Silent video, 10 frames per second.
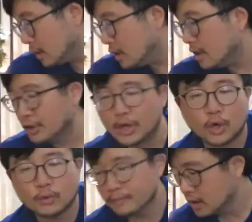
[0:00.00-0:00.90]
一点
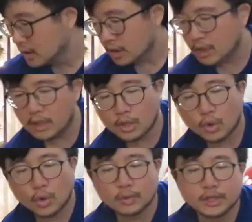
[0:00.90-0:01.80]
六，一点
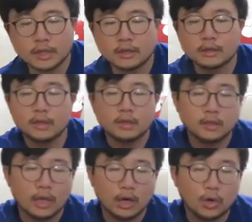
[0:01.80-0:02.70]
六公升。
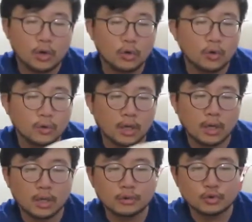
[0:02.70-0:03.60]
然后
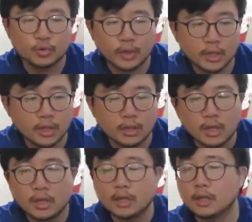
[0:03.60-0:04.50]
嗯，所以
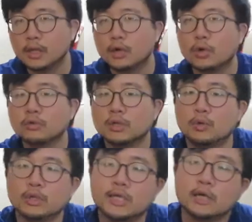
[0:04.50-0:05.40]
一点六公
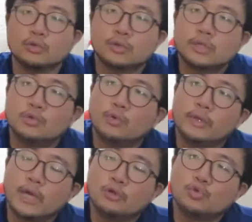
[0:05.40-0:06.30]
升，我想就是如
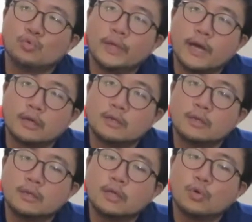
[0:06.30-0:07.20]
果你要煮两个
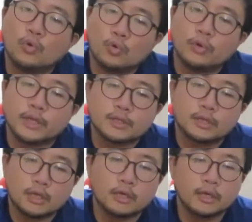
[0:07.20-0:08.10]
人的火锅也
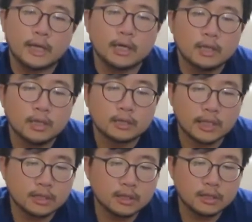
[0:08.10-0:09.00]
是可以啦。
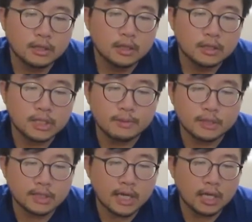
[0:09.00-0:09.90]
但是基
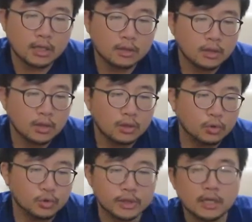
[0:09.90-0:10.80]
本上
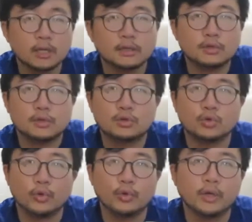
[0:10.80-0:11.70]
我觉得这个。
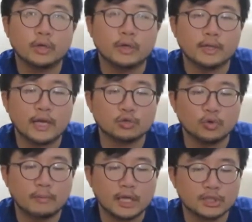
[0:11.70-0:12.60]
对于一个人来
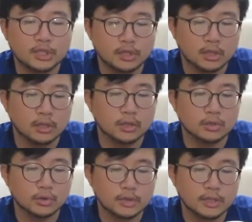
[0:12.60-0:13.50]
说蛮适合的，
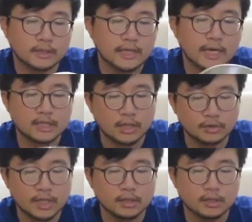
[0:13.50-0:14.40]
就是这个大小
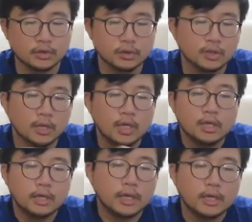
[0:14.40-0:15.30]
这样子，就是，
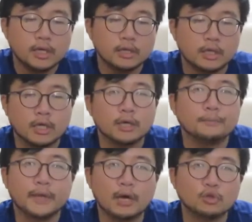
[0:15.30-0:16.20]
哎，你可
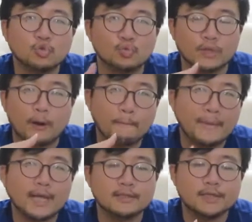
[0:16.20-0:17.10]
能不要煮到
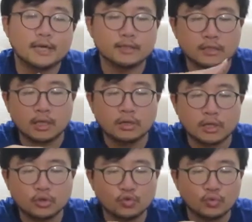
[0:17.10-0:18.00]
满这样子，然后
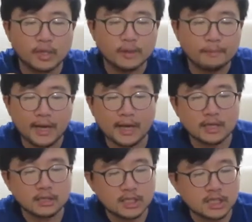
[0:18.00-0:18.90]
可能煮个一半
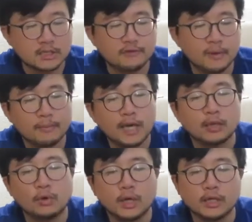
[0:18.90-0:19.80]
还是七分满
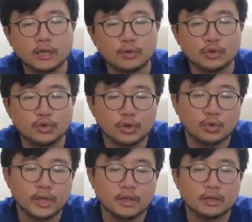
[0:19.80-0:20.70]
的话，那我觉得
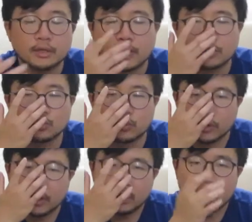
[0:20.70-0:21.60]
对一个人来说，
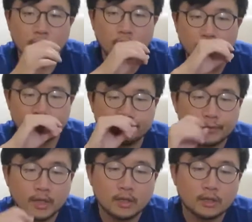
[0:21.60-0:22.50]
嗯，
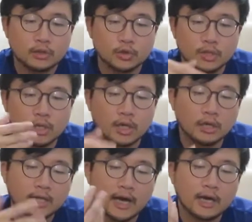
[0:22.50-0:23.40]
就是
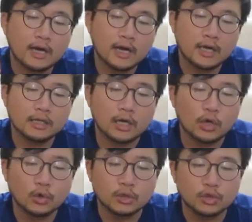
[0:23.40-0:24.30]
喝汤啊，然
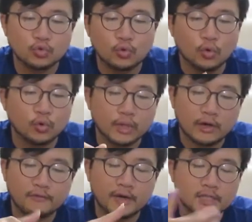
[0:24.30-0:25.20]
后你煮火锅，然
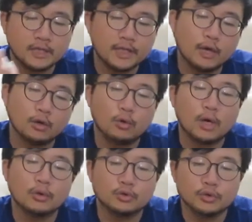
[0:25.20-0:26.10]
后放一些料的话，我